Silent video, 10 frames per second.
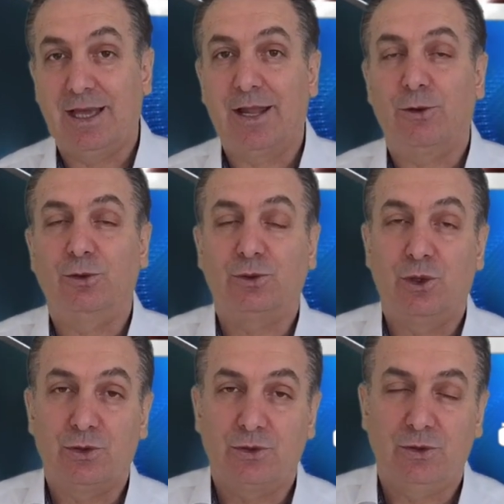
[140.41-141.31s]
Eğer
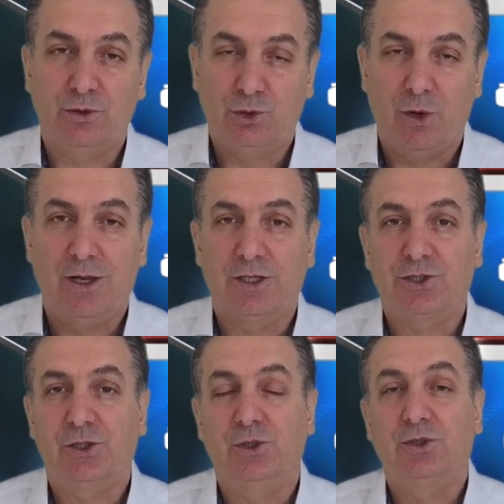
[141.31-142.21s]
14 şu
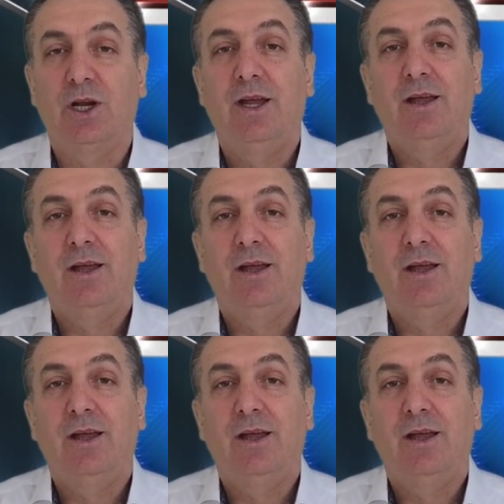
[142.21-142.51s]
anlaşılıyor.